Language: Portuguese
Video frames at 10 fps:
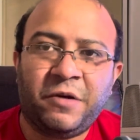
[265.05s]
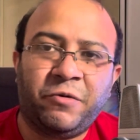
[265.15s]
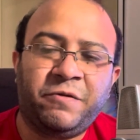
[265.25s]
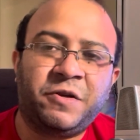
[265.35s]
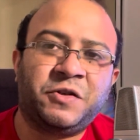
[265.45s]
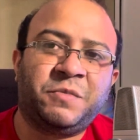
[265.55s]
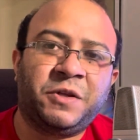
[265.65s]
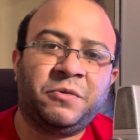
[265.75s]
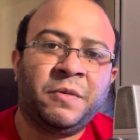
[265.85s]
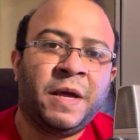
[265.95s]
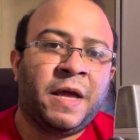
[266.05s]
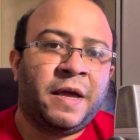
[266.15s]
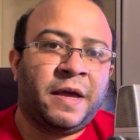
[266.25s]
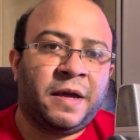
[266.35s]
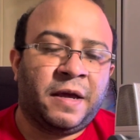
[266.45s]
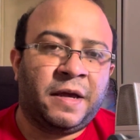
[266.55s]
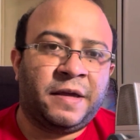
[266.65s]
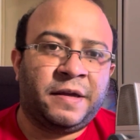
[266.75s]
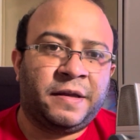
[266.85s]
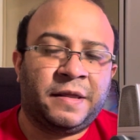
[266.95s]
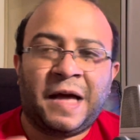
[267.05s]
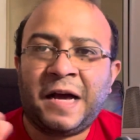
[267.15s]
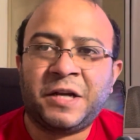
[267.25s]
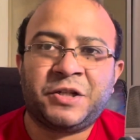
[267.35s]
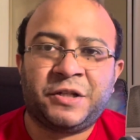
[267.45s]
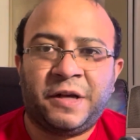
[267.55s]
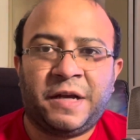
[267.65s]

Ou investimento é, em laje, né?